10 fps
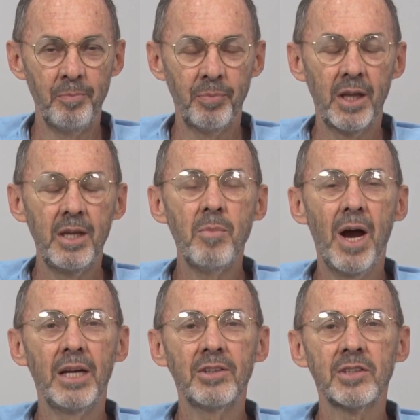E
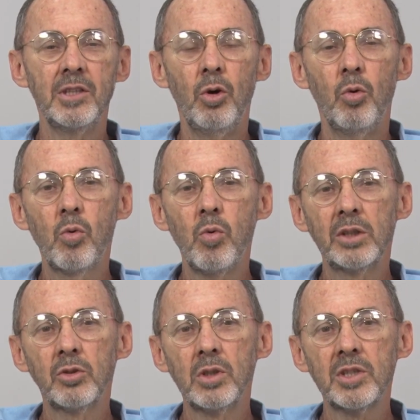mais, o
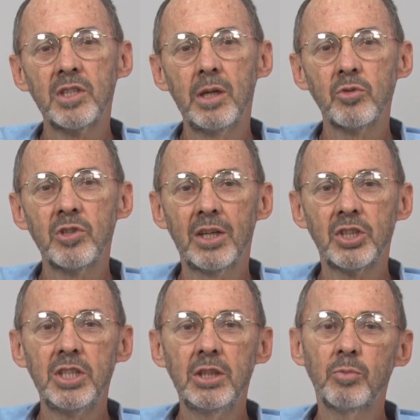quanto nós temos
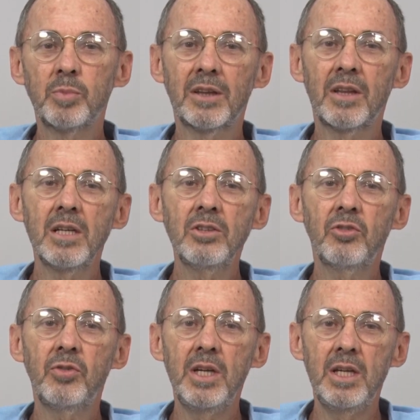agido para
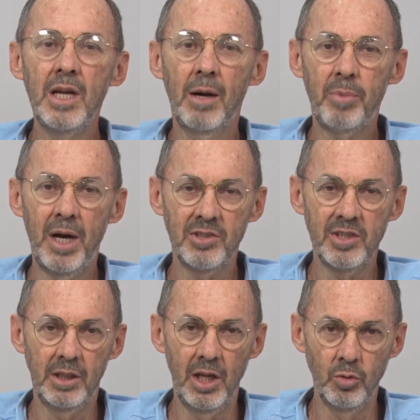transferir a paz
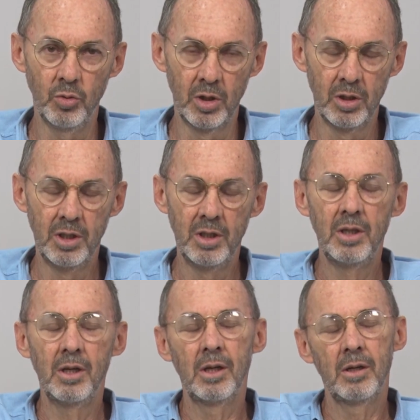interior
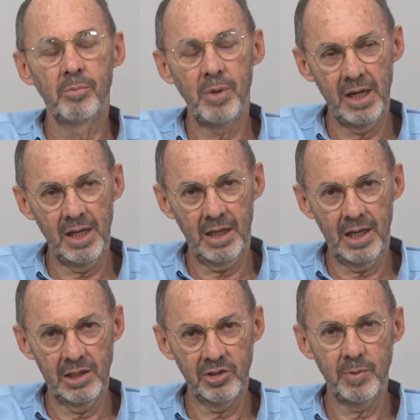para
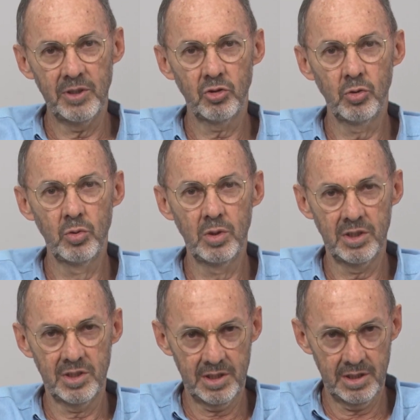aquelas
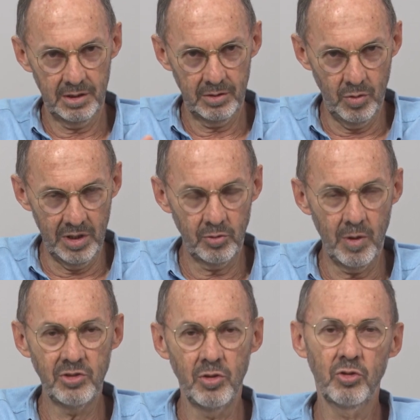pessoas com as
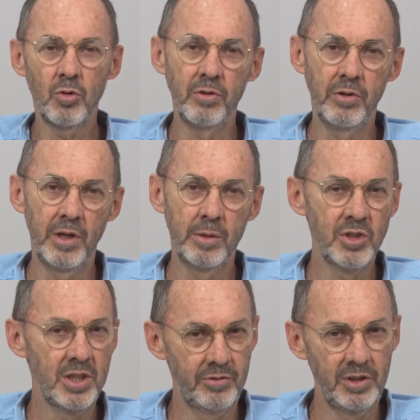quais nós
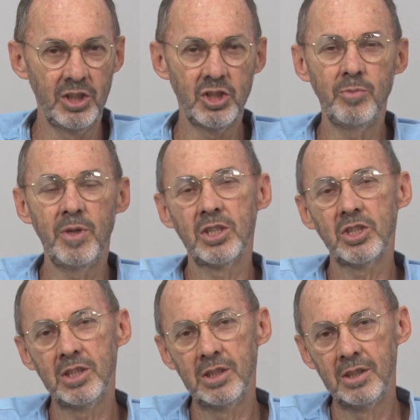convivemos e, evidentemente,